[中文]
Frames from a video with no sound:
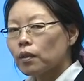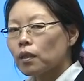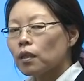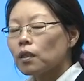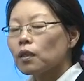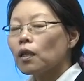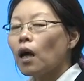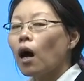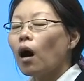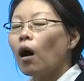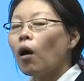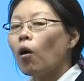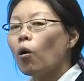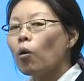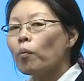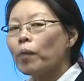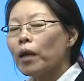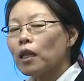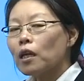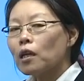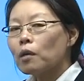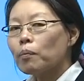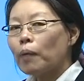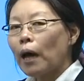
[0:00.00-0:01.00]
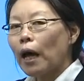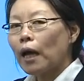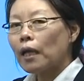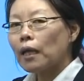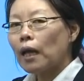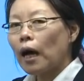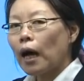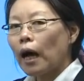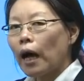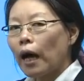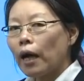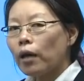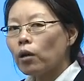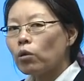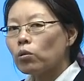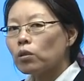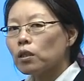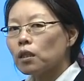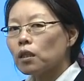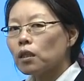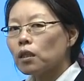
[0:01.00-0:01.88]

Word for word: 那后面那一排呢还有一